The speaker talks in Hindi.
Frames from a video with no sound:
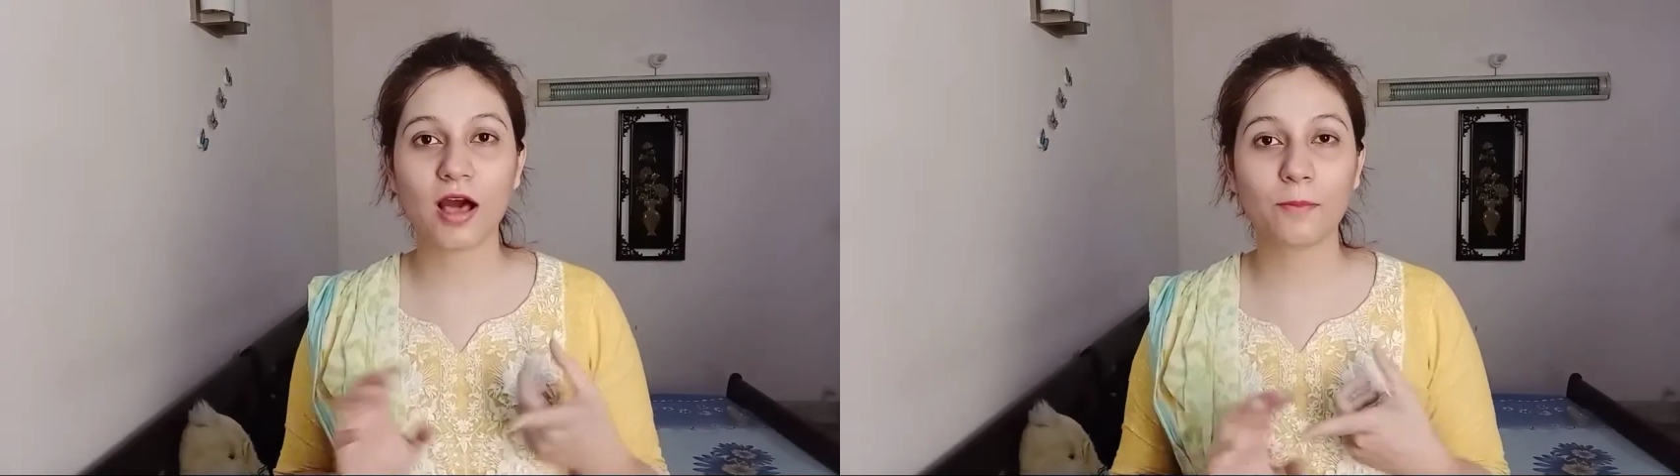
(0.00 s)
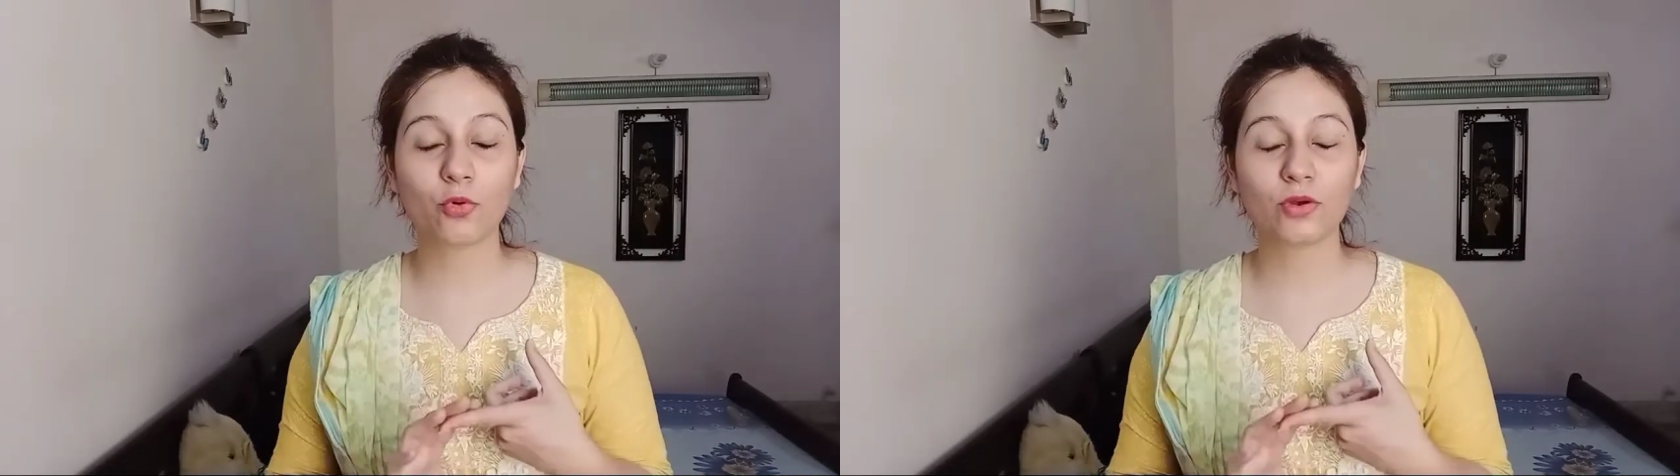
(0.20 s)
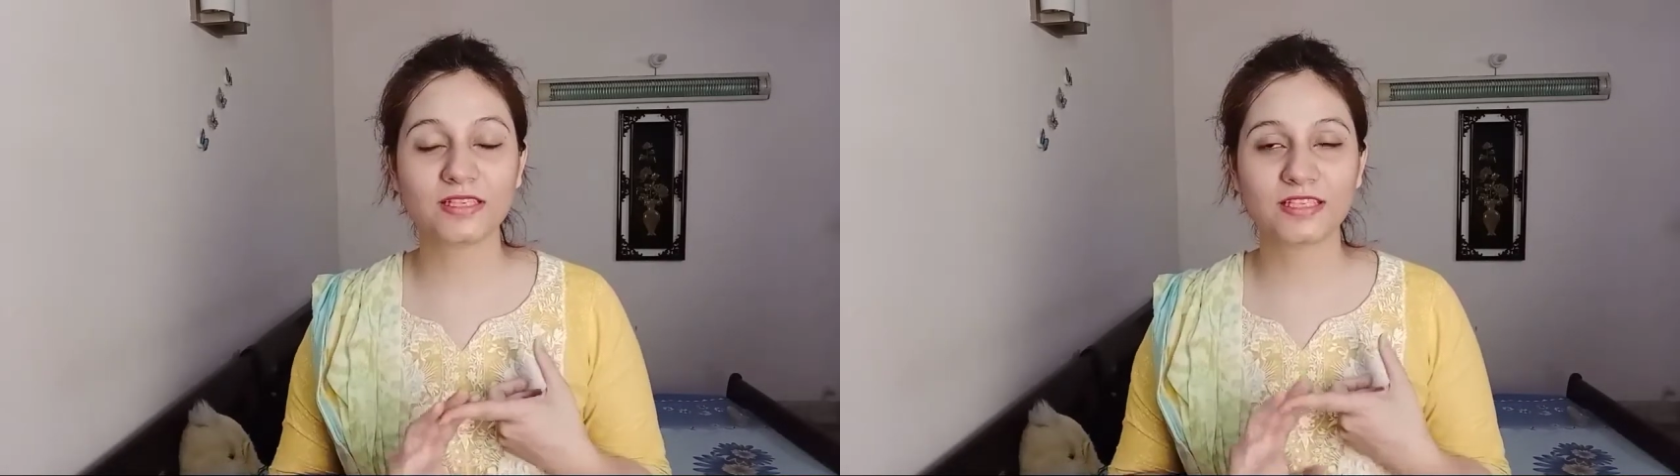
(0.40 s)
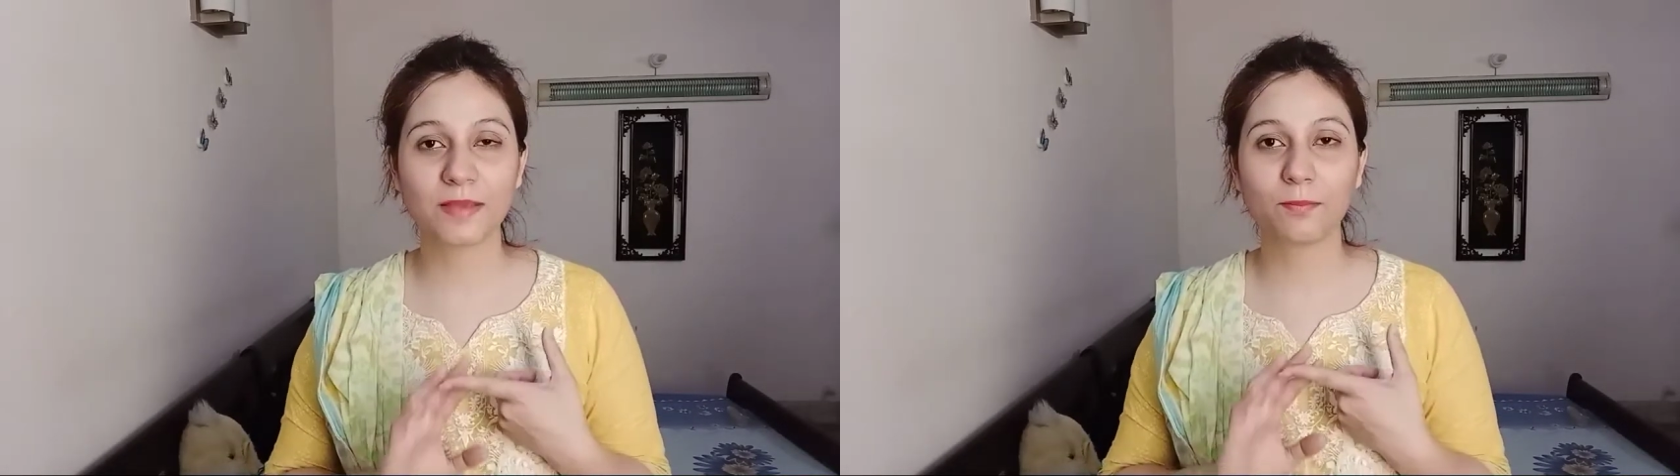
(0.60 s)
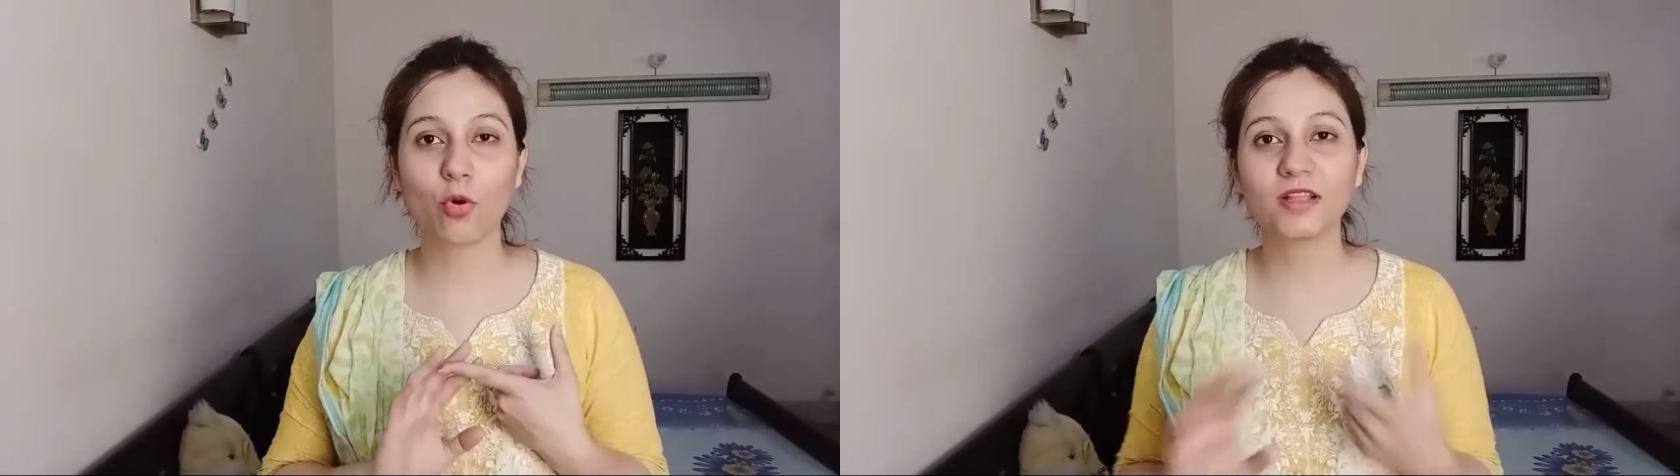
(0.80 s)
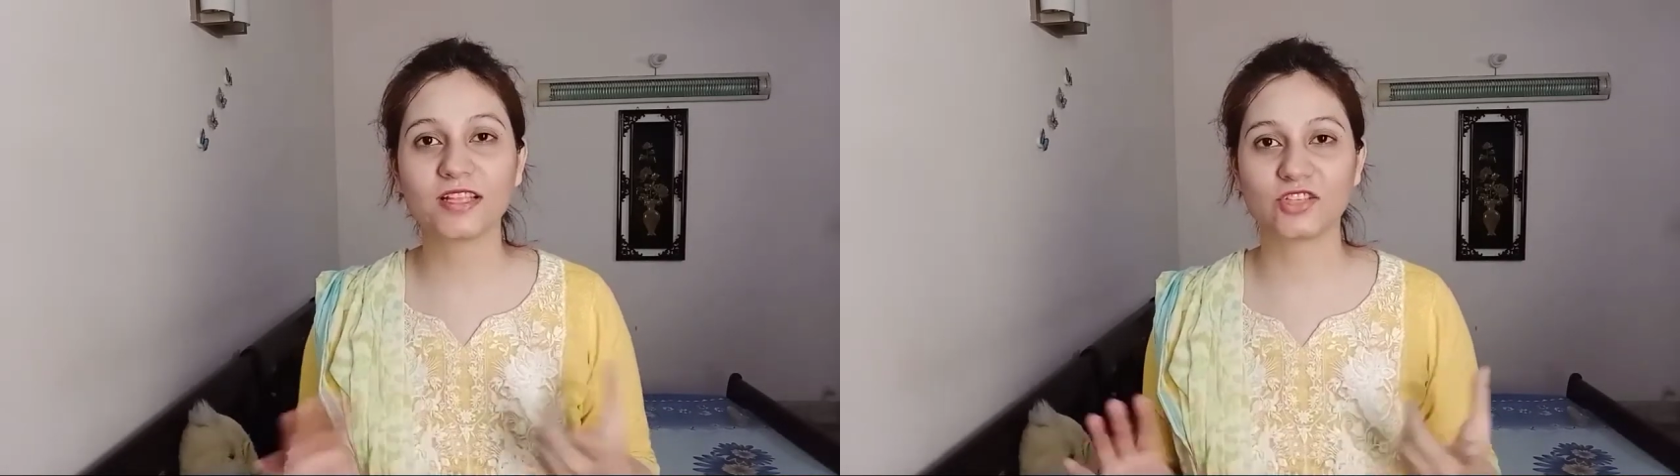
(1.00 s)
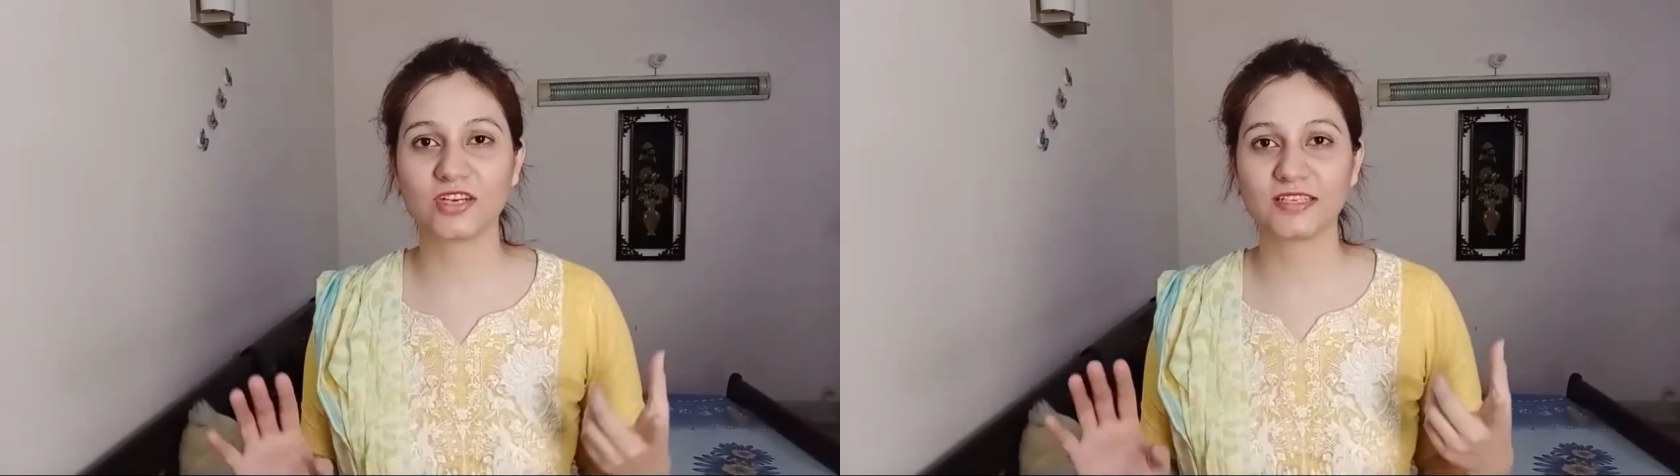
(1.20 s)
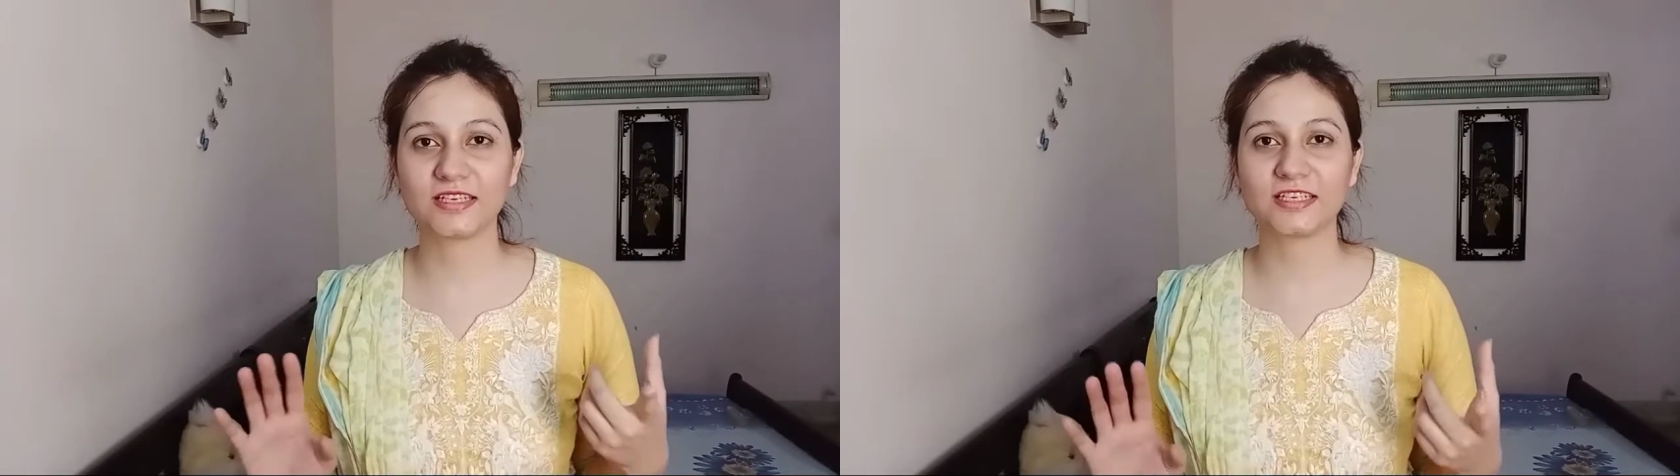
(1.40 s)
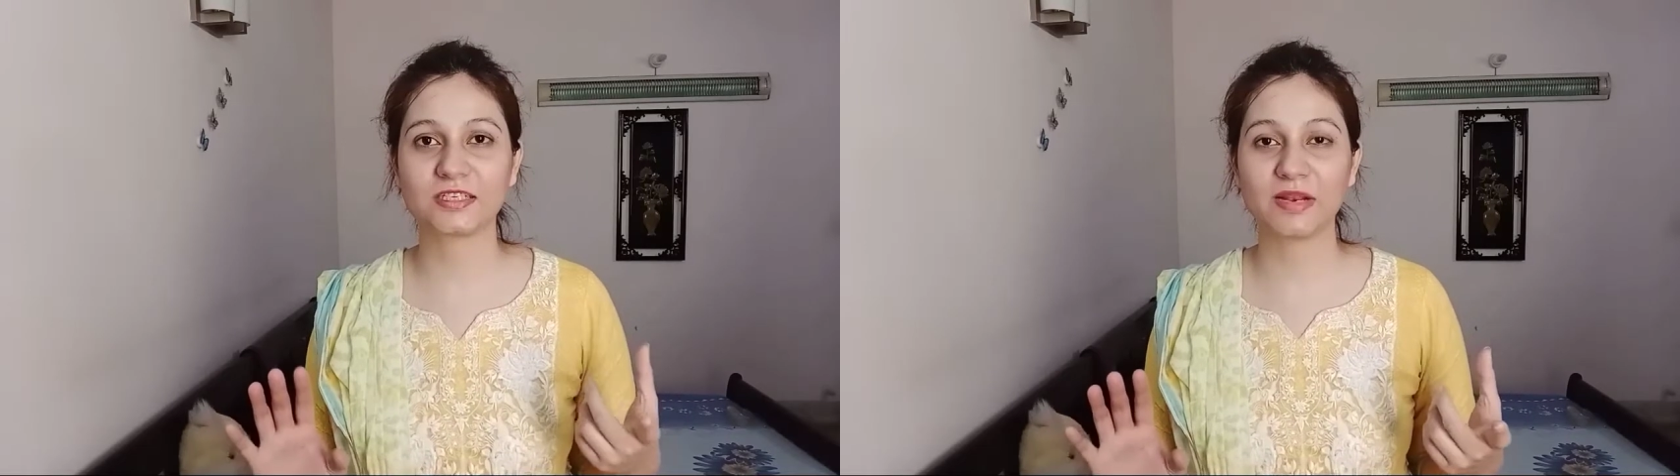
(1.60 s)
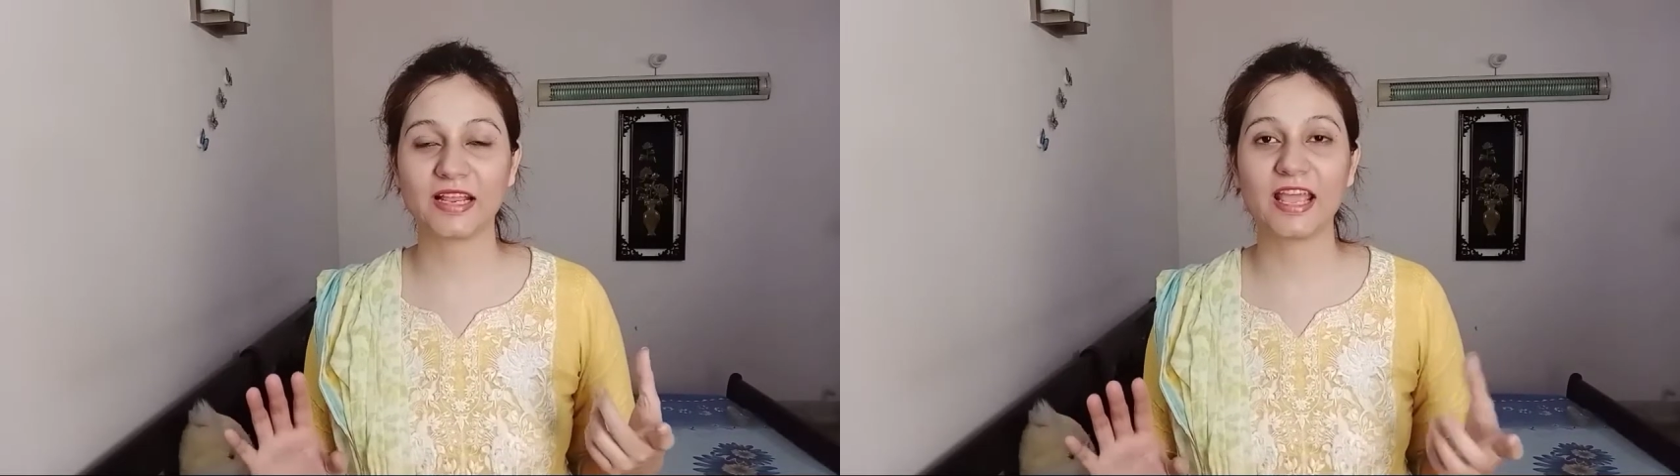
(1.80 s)
आपको इसके बहुत अच्छे
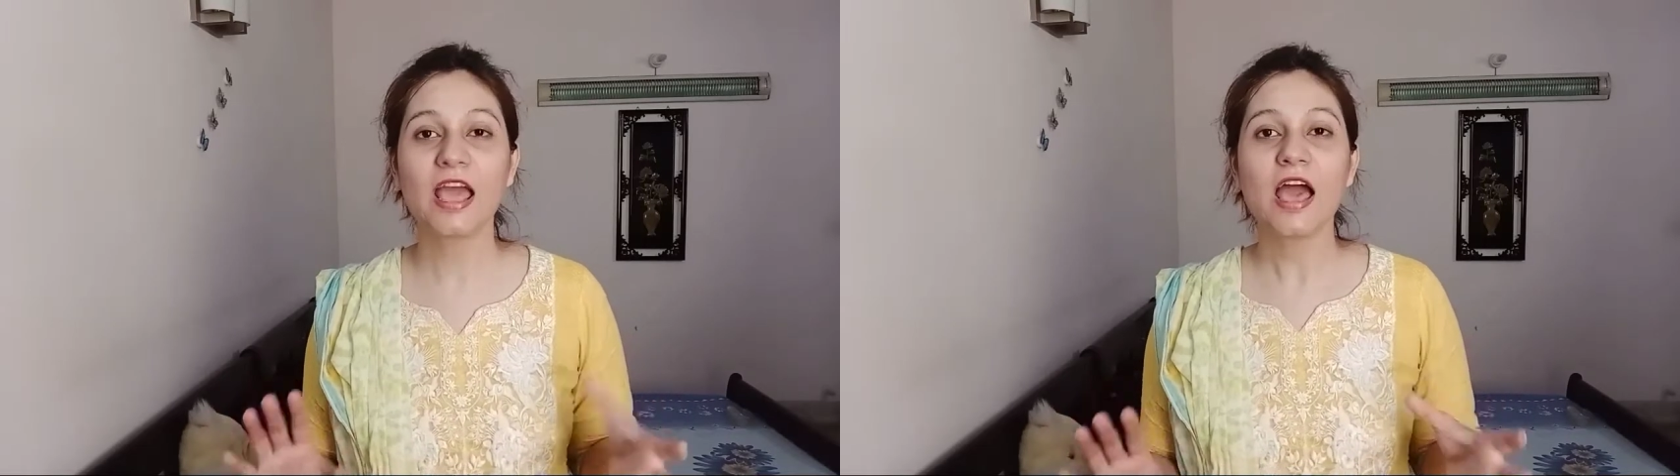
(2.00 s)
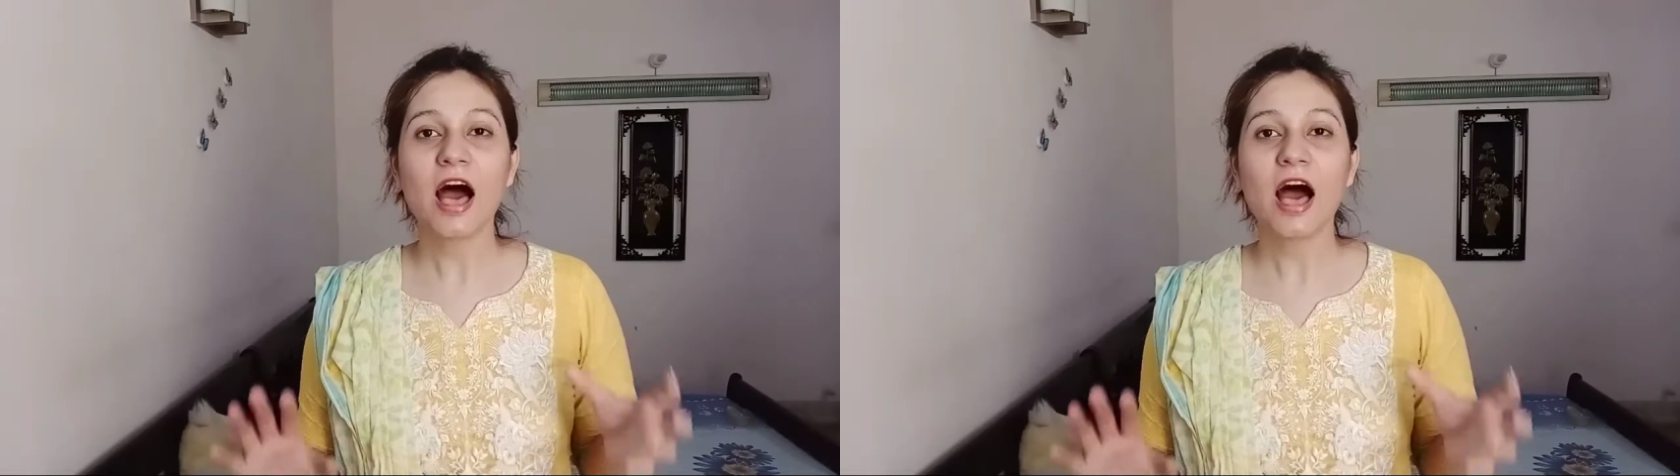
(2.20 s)
रिजल्ट मिलेंगे